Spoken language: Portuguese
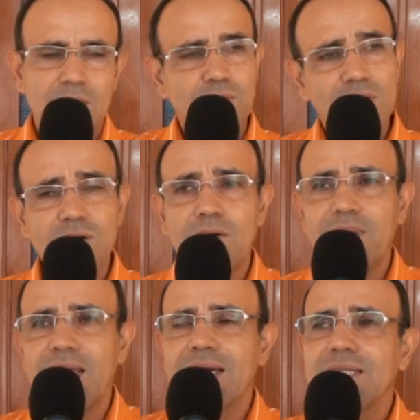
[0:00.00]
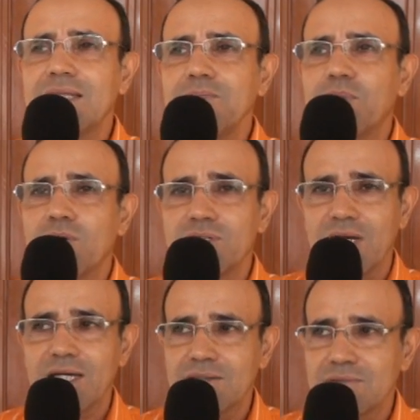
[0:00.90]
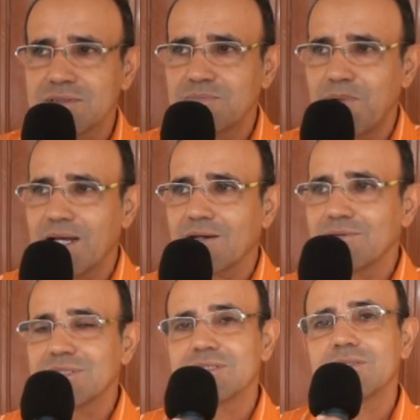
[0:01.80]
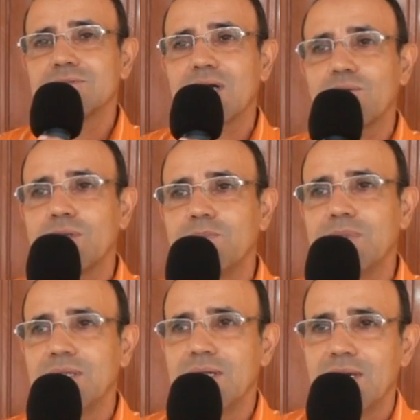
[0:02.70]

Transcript: Porque Normélia é que tem projetos para a concessão do Jacuípe.